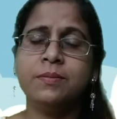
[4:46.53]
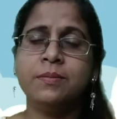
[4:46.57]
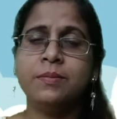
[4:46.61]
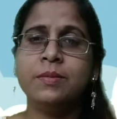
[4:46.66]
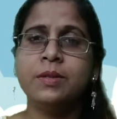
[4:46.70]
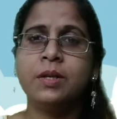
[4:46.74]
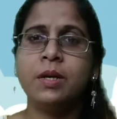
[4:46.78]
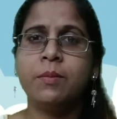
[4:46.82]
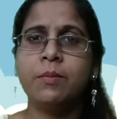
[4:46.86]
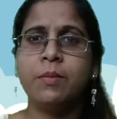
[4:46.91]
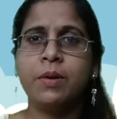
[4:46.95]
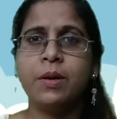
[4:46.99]

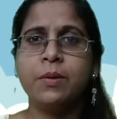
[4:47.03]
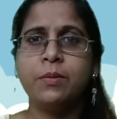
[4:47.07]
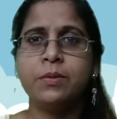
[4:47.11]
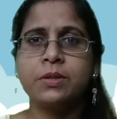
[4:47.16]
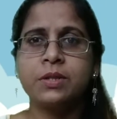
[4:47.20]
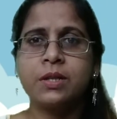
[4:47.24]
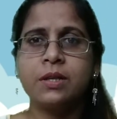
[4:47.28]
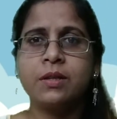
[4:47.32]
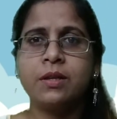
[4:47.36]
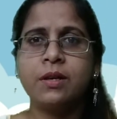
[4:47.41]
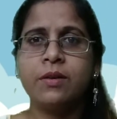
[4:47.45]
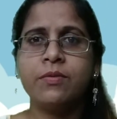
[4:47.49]
मतलब
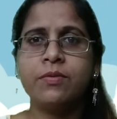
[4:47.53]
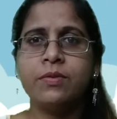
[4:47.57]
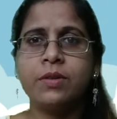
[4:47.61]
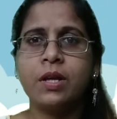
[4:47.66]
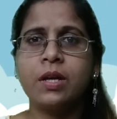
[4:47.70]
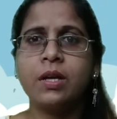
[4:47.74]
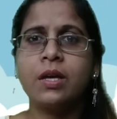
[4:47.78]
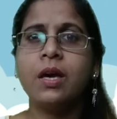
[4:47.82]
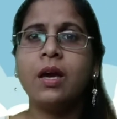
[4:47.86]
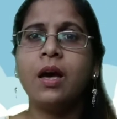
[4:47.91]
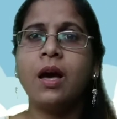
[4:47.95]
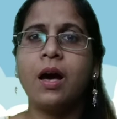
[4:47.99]
उसकी तरफ
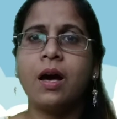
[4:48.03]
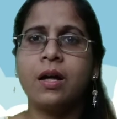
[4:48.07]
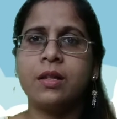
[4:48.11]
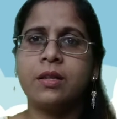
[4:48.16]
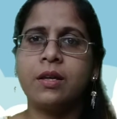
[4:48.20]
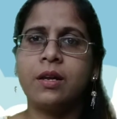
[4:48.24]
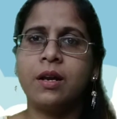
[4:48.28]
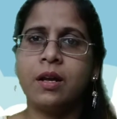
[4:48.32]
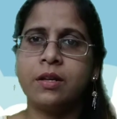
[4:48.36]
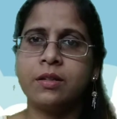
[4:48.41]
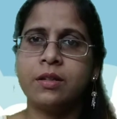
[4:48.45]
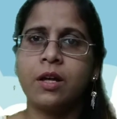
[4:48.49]
देख के हाथ
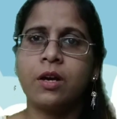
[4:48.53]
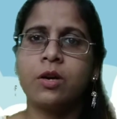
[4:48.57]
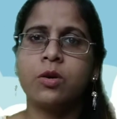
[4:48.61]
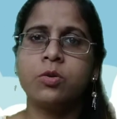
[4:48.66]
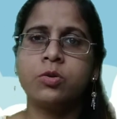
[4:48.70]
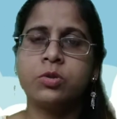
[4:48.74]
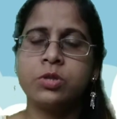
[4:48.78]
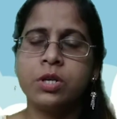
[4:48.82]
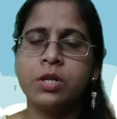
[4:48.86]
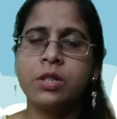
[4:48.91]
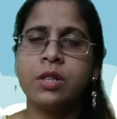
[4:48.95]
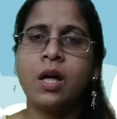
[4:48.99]
हिलाता है
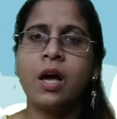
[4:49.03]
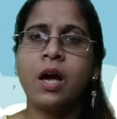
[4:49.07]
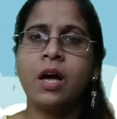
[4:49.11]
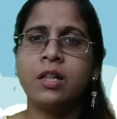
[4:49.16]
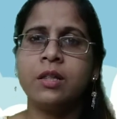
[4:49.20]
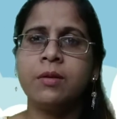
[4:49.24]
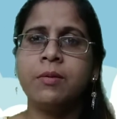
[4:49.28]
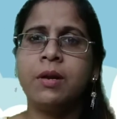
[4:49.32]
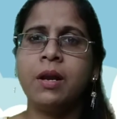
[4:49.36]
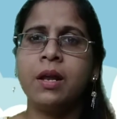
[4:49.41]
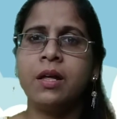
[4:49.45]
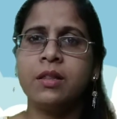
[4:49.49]
खुशी से
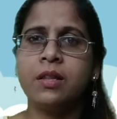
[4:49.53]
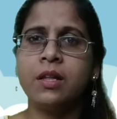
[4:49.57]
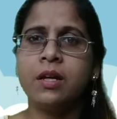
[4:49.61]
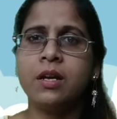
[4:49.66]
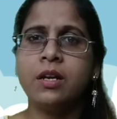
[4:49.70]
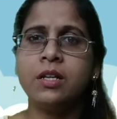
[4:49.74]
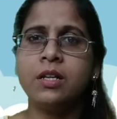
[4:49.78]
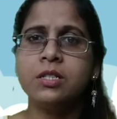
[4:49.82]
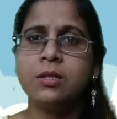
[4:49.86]
हाथ हिलाते हैं ना